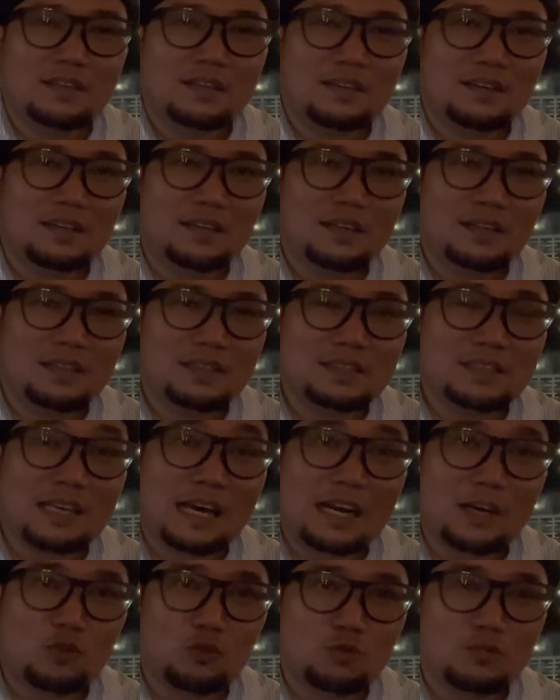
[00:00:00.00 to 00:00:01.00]
uh,
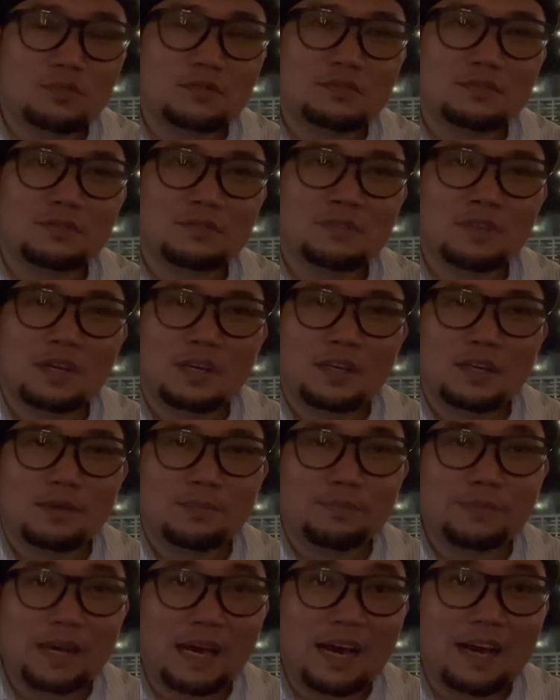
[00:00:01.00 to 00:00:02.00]
sarung
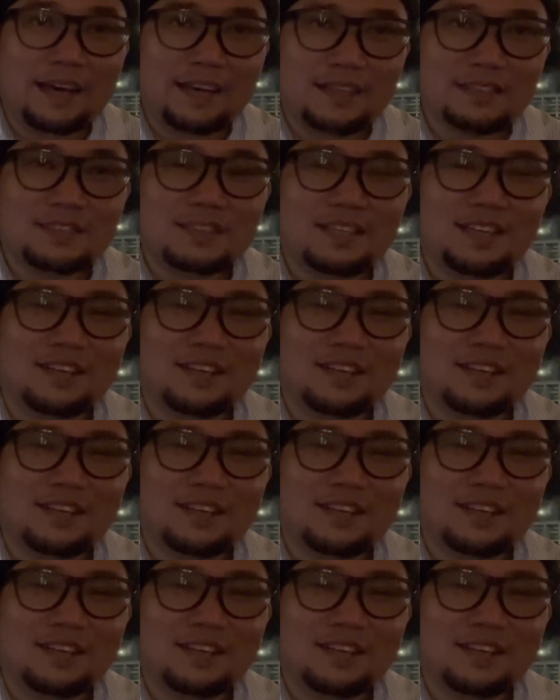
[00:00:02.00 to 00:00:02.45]
BHS